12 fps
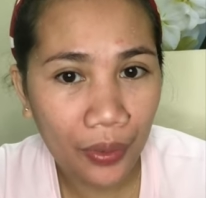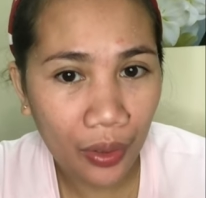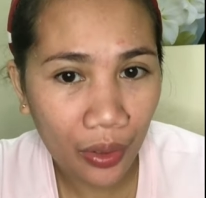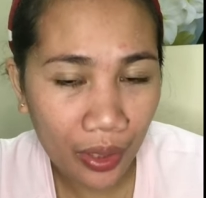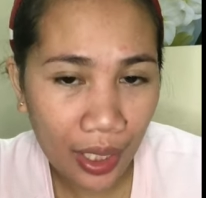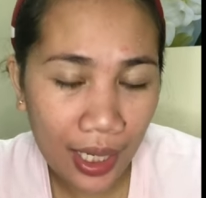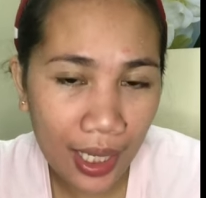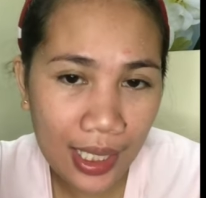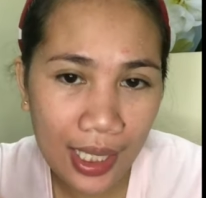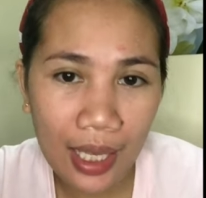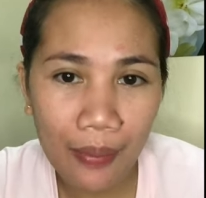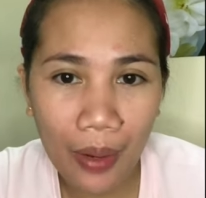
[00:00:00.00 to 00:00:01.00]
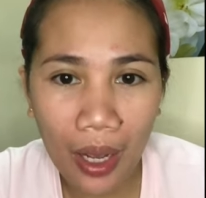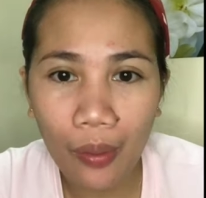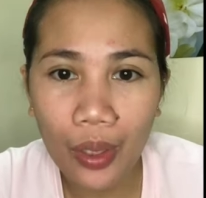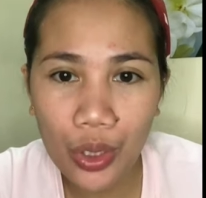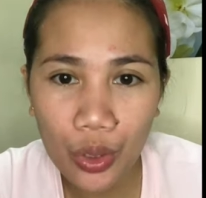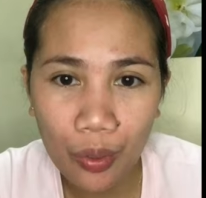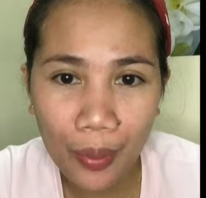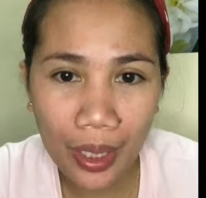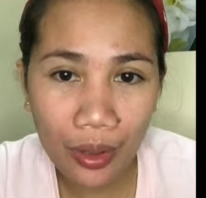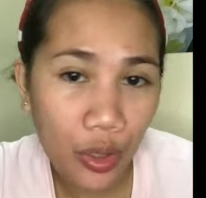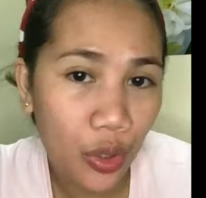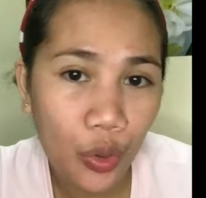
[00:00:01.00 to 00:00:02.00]
on the next clip, I will show my,
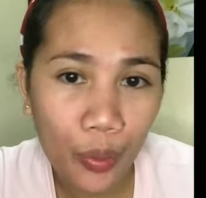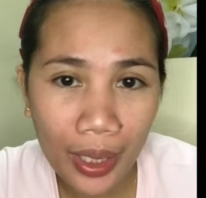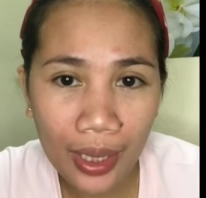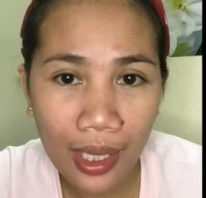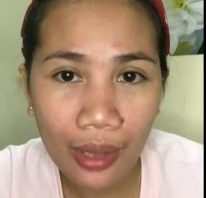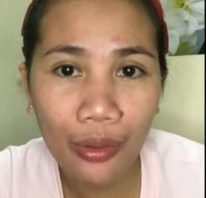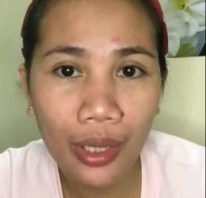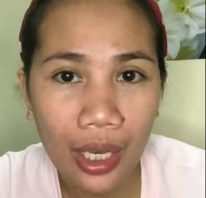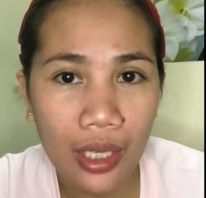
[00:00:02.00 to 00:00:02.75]
you my day-to-day